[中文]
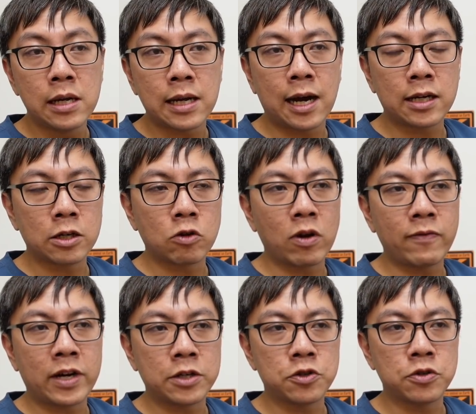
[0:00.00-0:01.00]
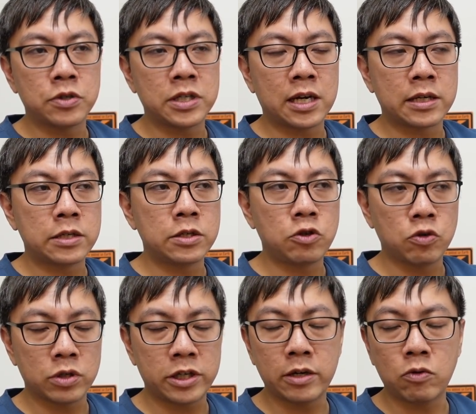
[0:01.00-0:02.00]
它的官方售价是九
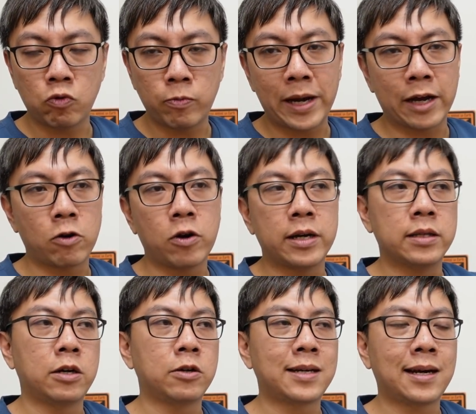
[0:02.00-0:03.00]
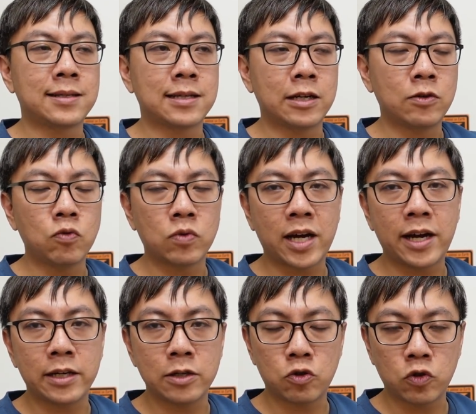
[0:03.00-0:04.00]
千五百块，然后搭载杜泰
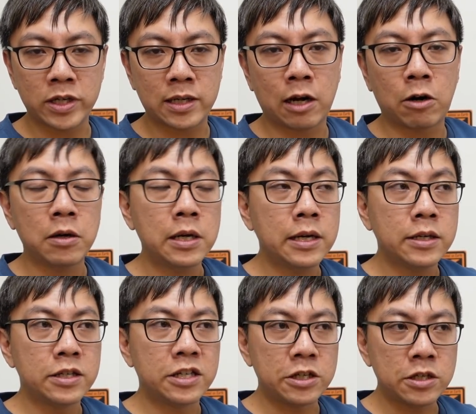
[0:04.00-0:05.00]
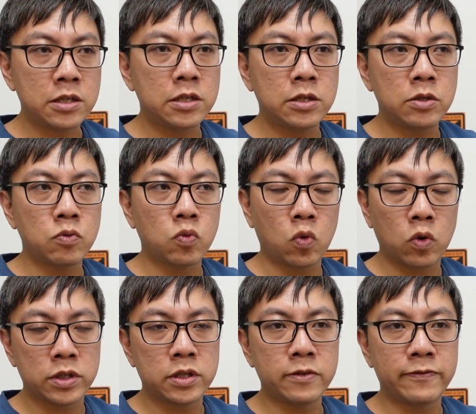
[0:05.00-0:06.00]
的追刀，其实我
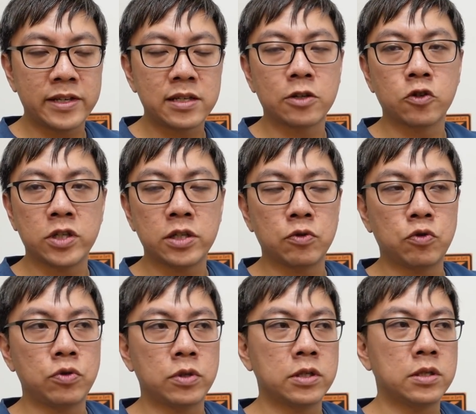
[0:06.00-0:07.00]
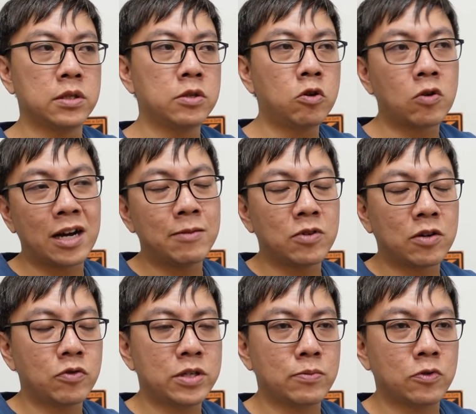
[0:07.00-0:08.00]
是非常有兴趣的，只是后来不知道
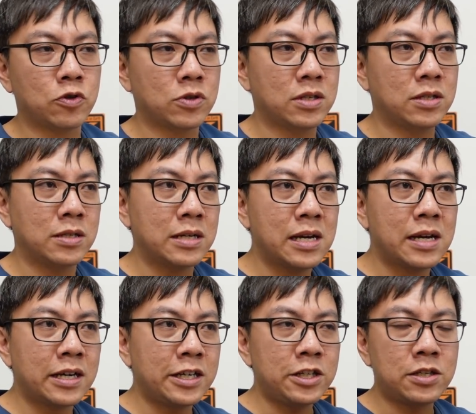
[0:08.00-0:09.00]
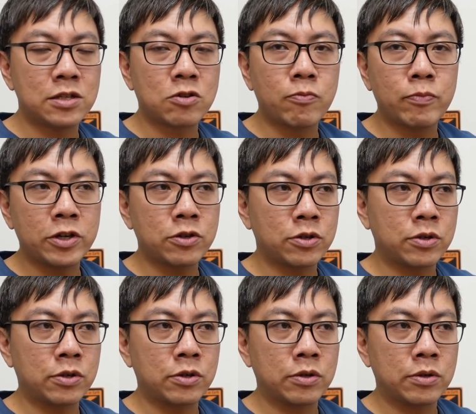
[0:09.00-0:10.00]
为什么，就是一直都没
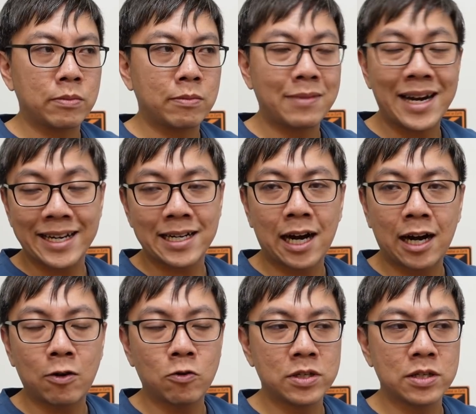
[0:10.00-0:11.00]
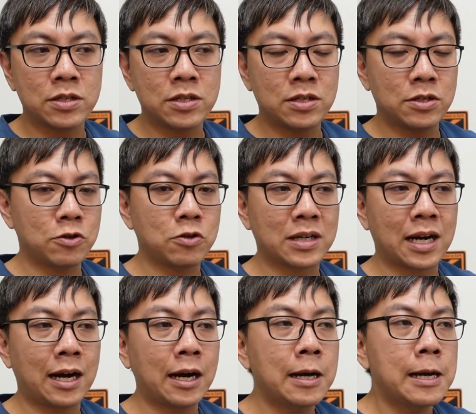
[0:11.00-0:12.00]
有买它或者是使用
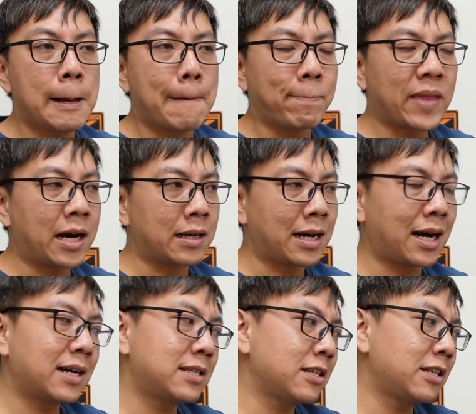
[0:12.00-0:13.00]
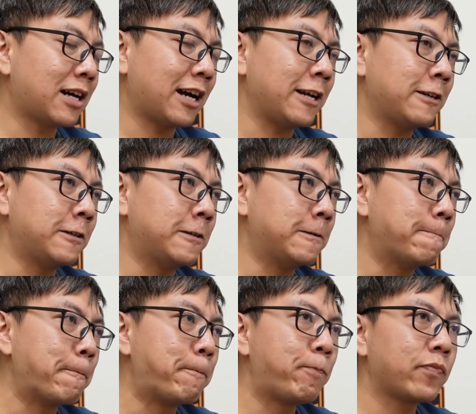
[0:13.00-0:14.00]
它。那它这台呢，
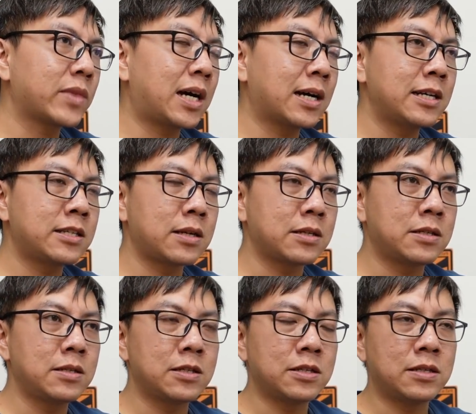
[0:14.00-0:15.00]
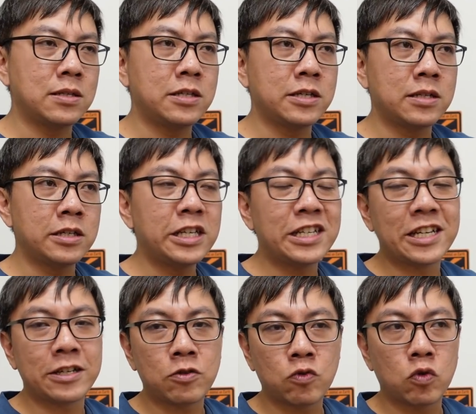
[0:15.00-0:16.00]
大概上市的时间一
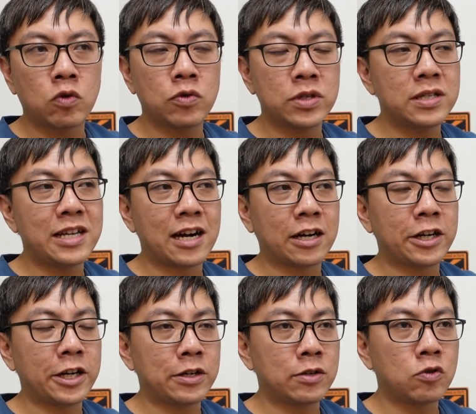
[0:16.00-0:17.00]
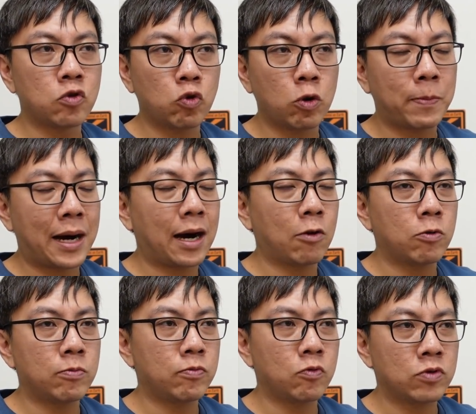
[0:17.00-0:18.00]
年多或是两年多吧，
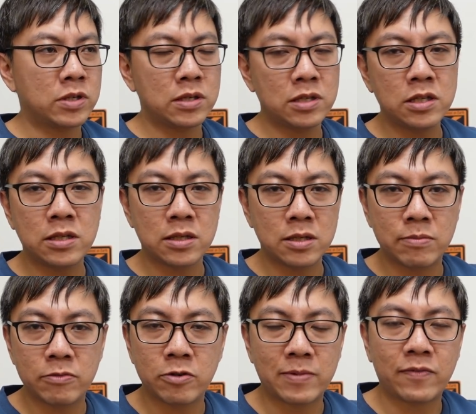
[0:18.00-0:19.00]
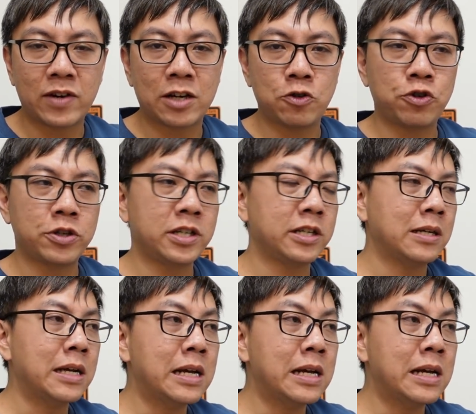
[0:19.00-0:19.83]
我我实际真的没有办法确定，